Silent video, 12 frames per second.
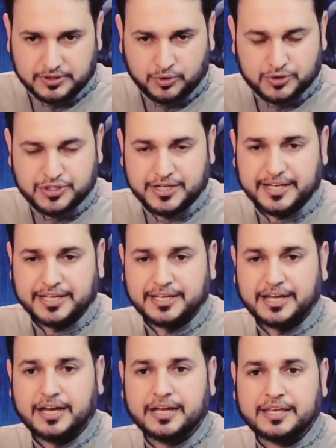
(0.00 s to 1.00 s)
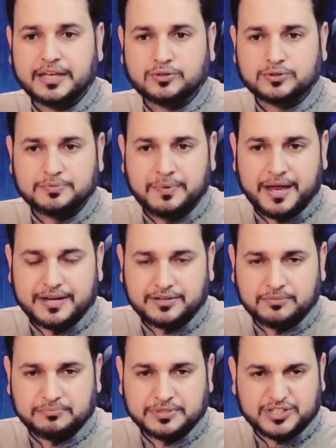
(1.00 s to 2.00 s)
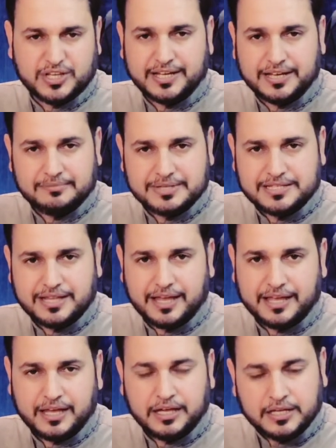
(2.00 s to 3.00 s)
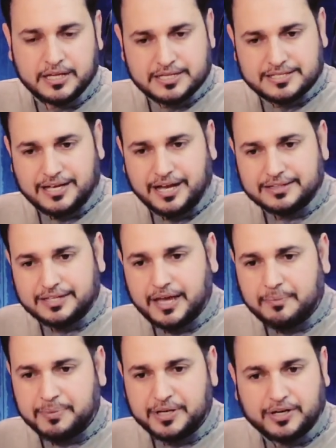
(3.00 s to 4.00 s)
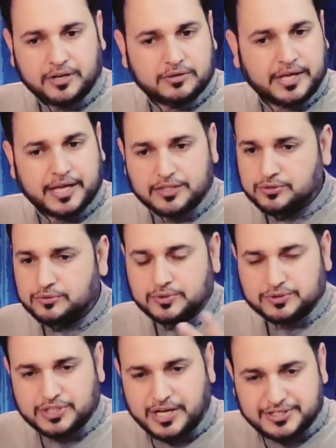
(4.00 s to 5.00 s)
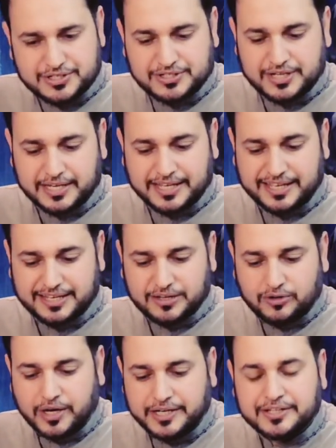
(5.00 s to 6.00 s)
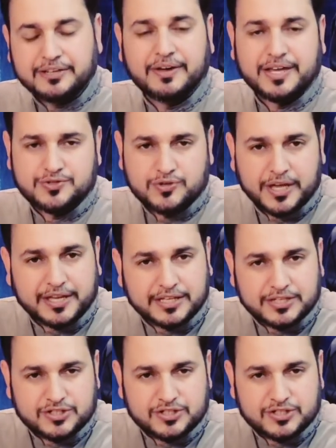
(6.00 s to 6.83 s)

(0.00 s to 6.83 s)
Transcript: लो शेडिंग का या कुछ बैट बिजली का मसला आया साथ ही अप एंड डाउन आया तो वो चार्जर जल गया ये क्वालिटी वाइज जो है ये